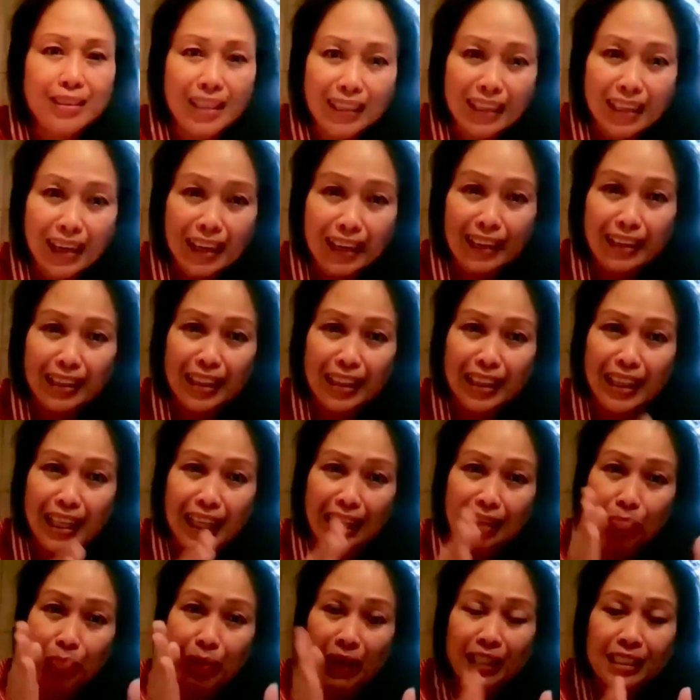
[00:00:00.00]
naging
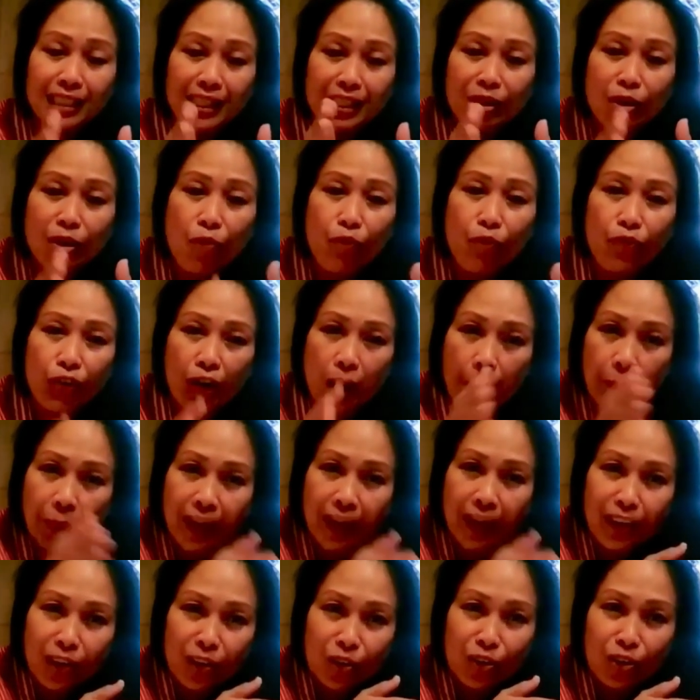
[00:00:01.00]
nag-mix yung
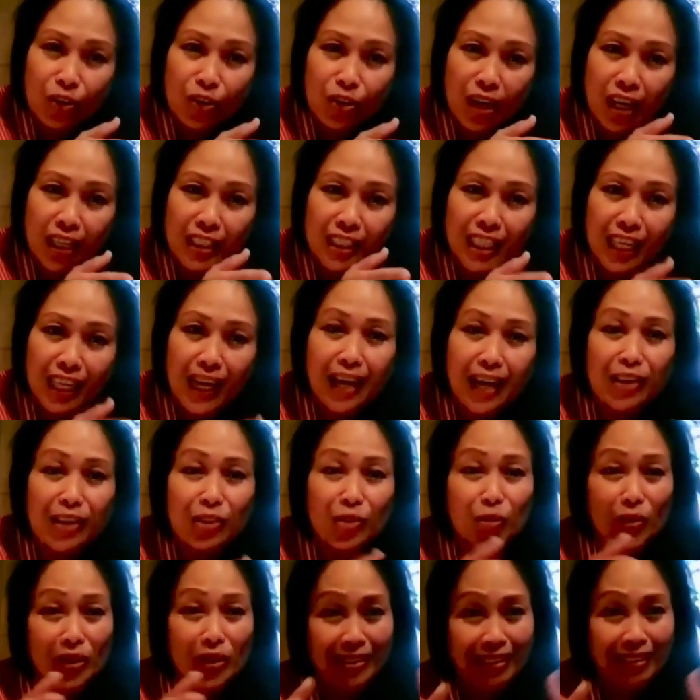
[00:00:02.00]
Filipino at saka
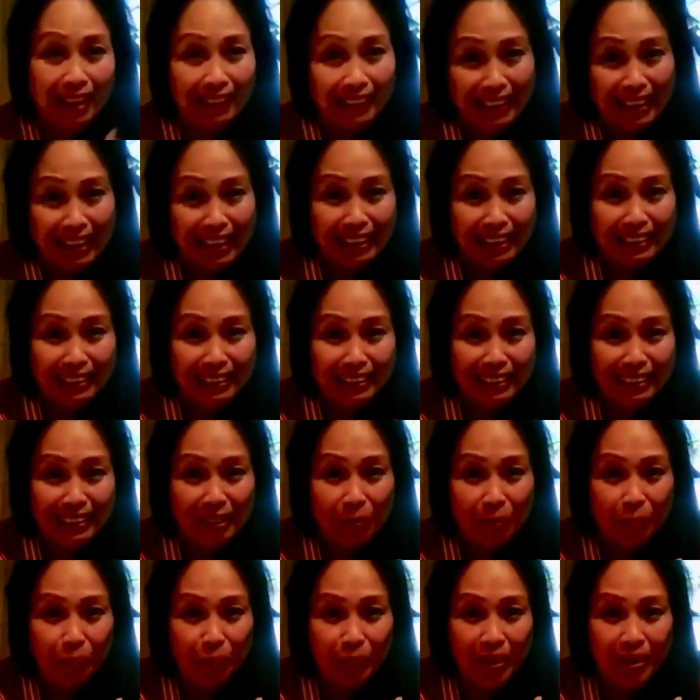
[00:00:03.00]
yung Italian
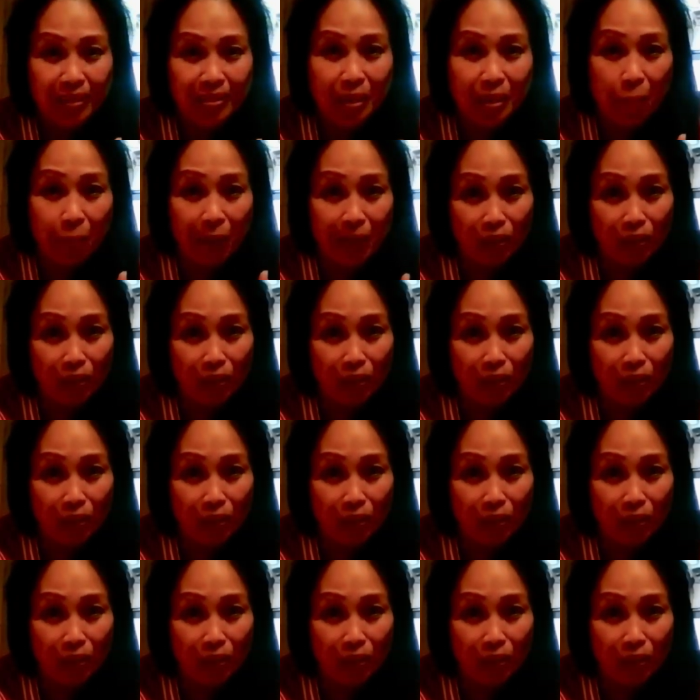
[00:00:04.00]
sa